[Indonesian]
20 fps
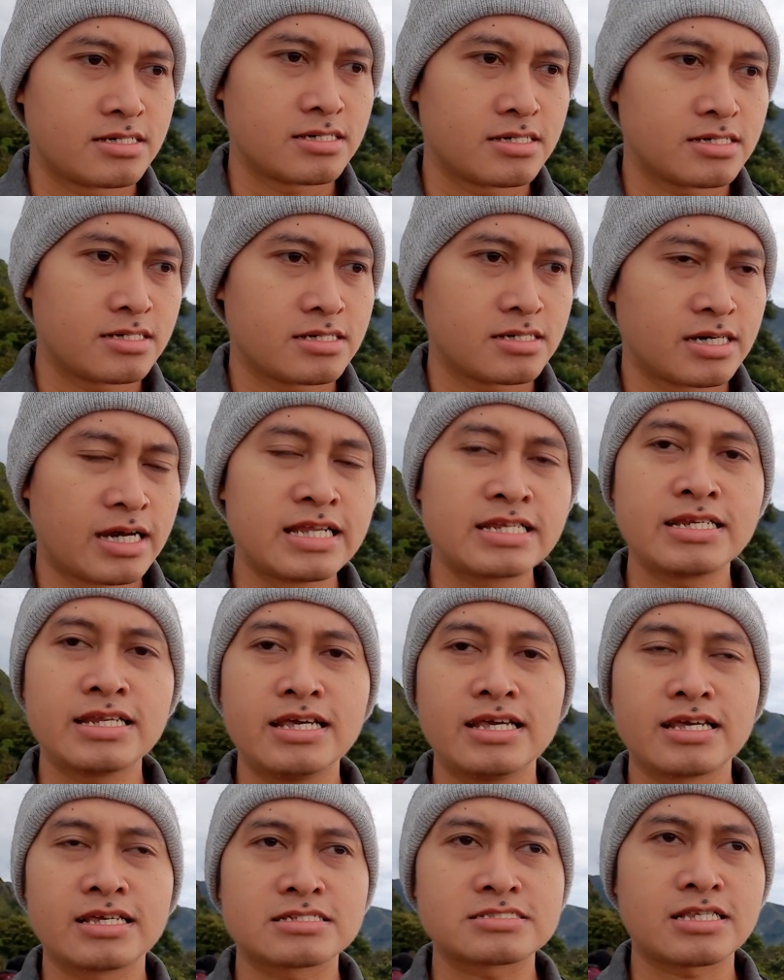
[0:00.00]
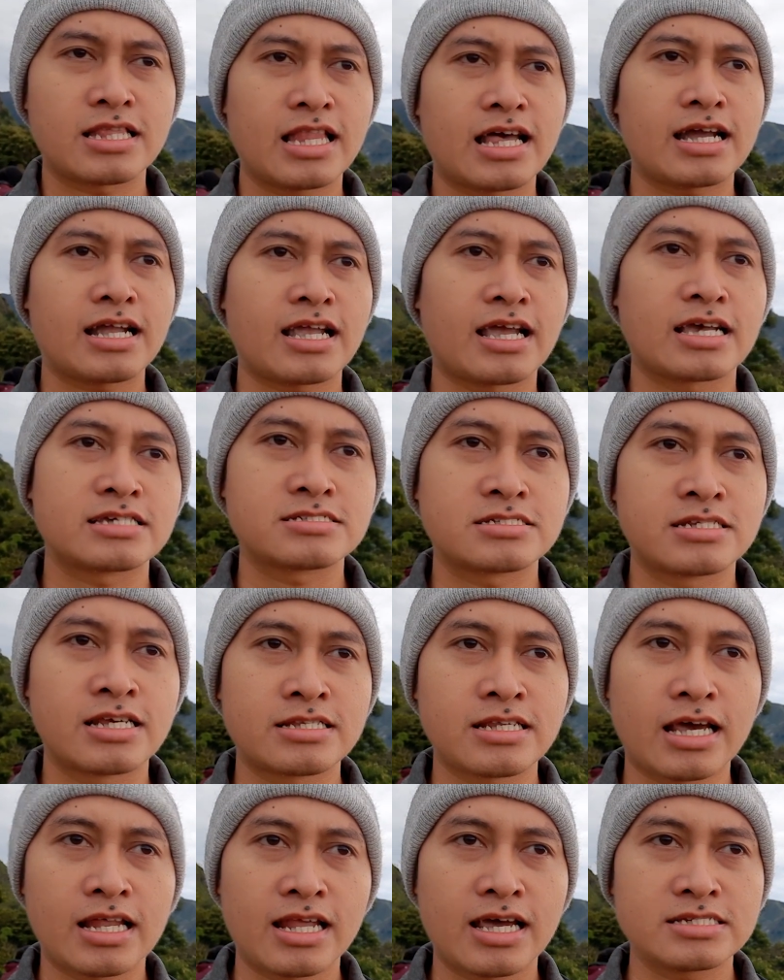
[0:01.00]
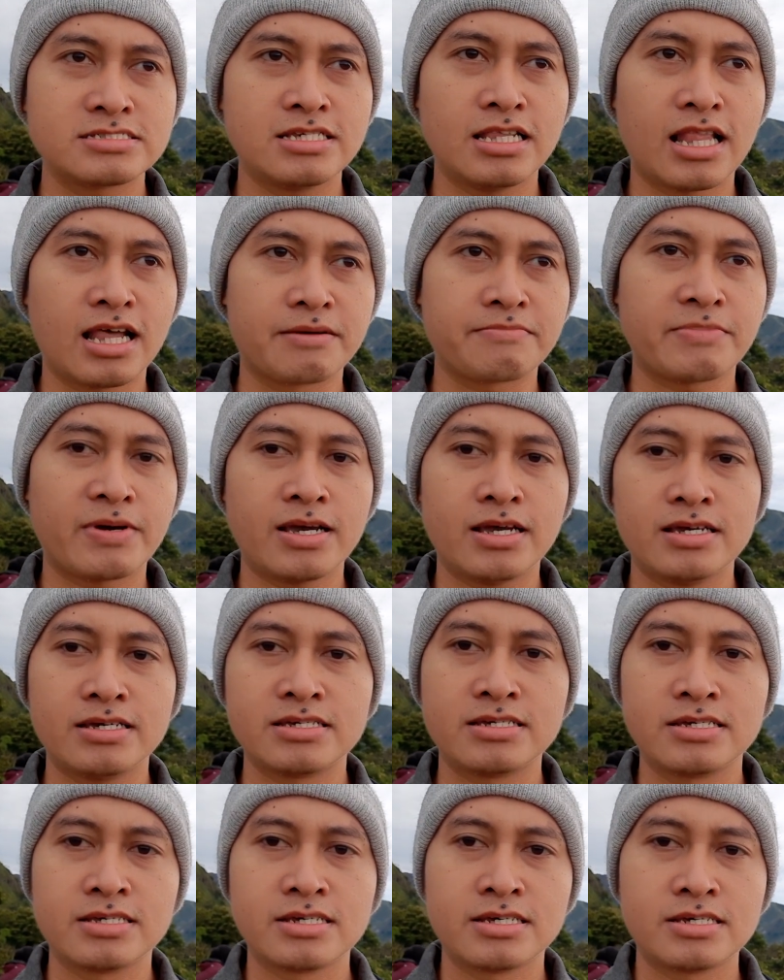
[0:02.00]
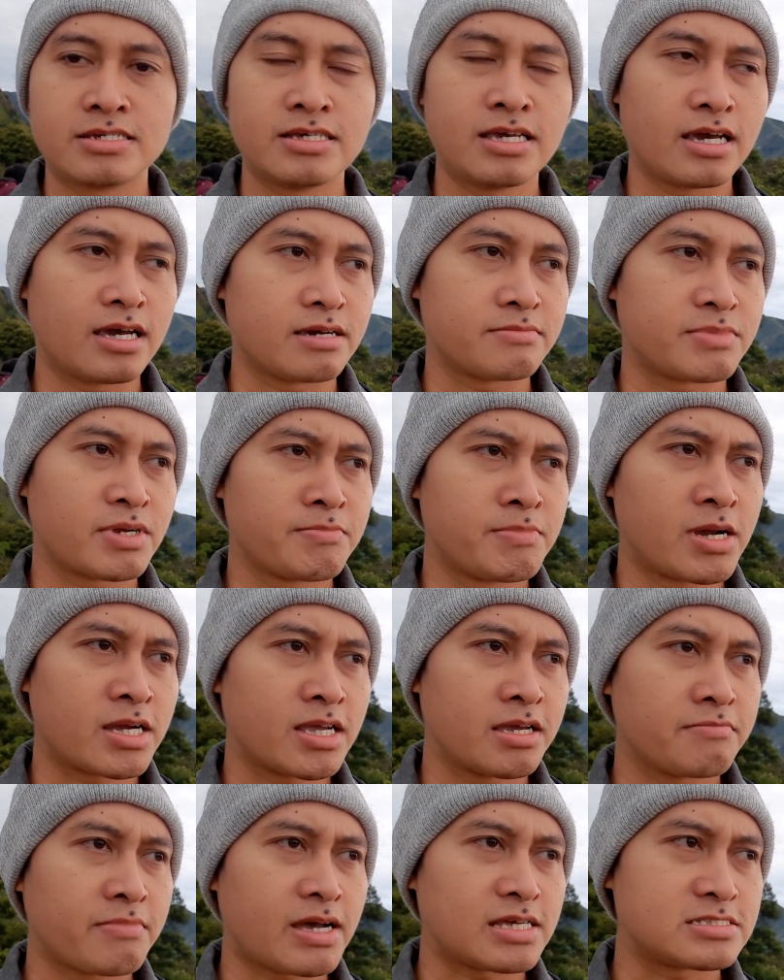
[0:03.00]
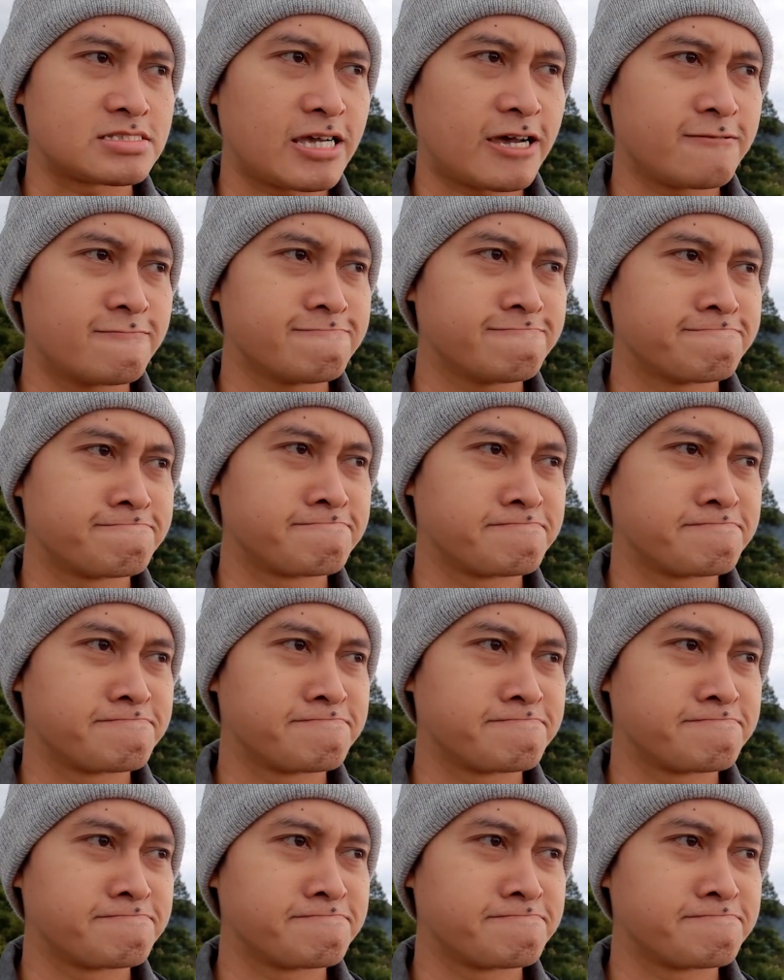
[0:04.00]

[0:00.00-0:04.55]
uh, hening selaras dan alhasil apa ya berbagai macam